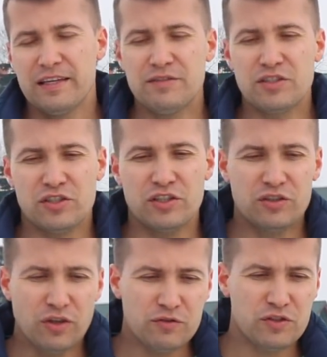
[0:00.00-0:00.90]
I widzisz,
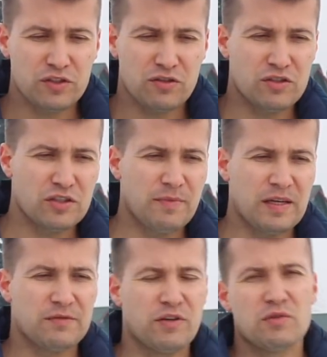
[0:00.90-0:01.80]
i to wszystko gdzieś
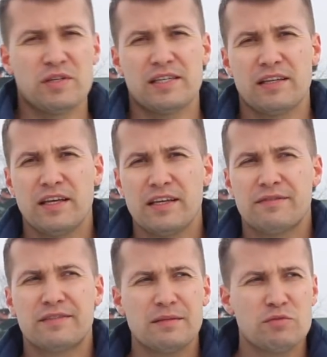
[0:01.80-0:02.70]
ma swoje
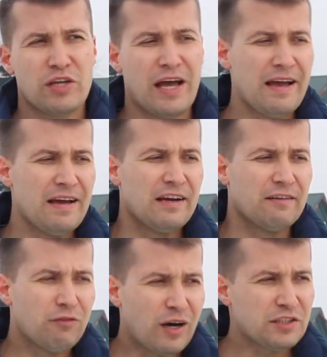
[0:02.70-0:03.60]
uzasadnienie w tym, że
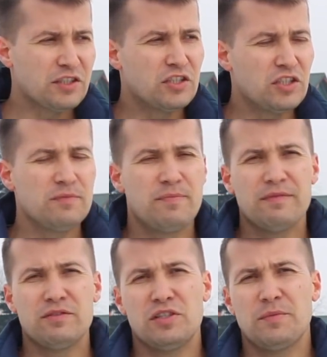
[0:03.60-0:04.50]
właśnie ci
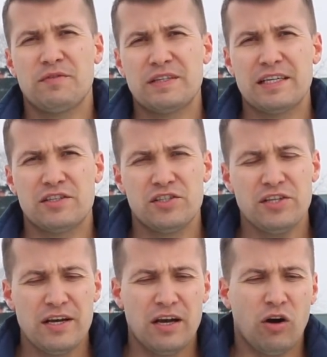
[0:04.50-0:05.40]
pewni siebie faceci,